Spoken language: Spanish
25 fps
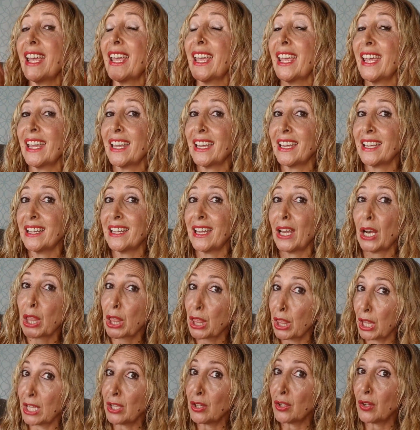en el
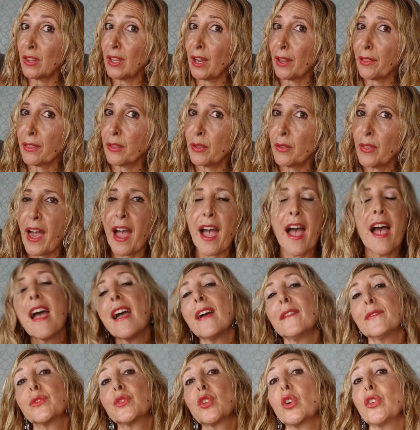centro de la ciudad,
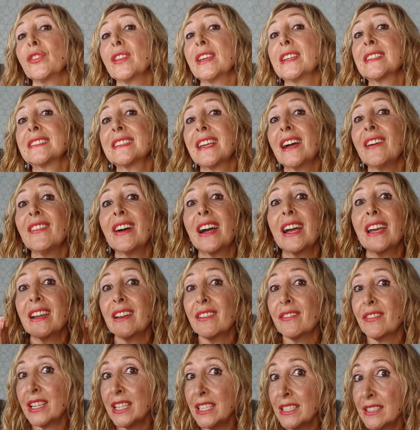donde estaba
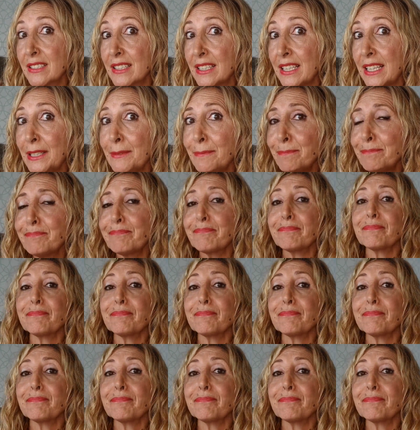el Bresca,